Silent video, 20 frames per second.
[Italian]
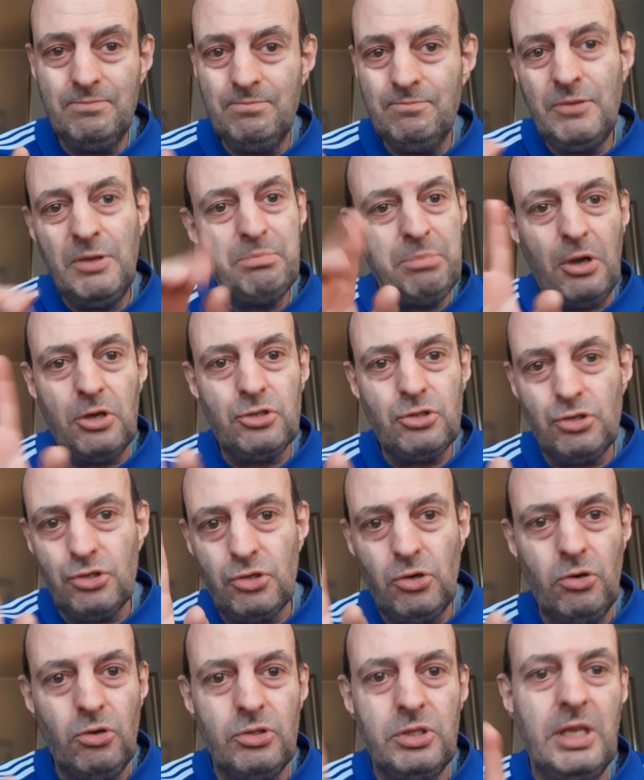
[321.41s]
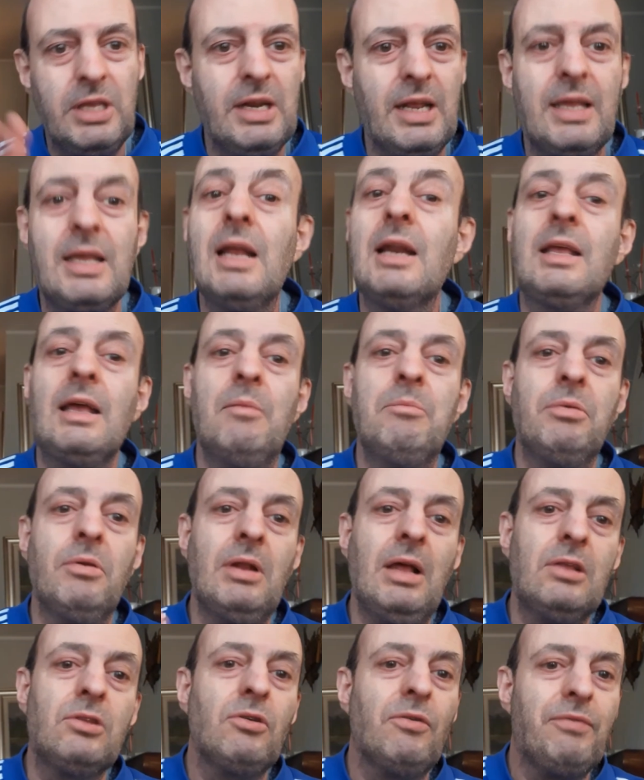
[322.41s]
Vi posso solo dire che il
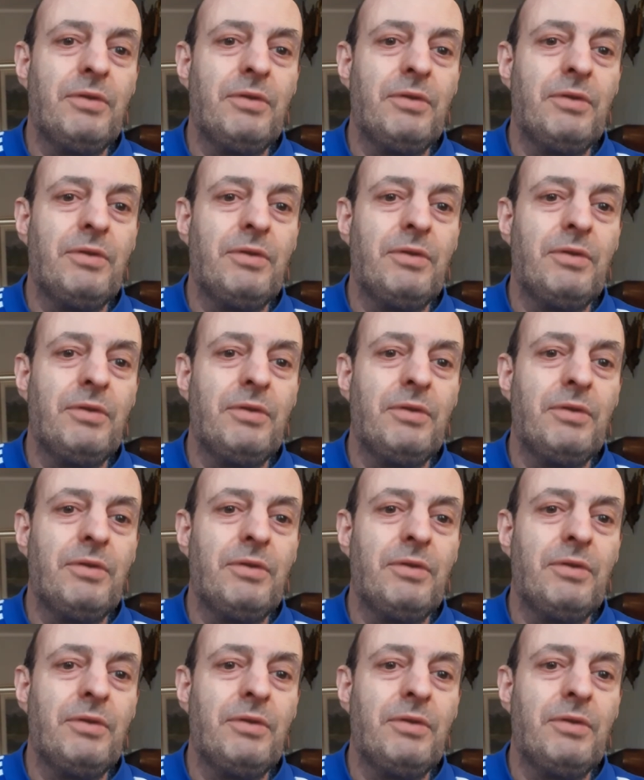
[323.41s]
campionato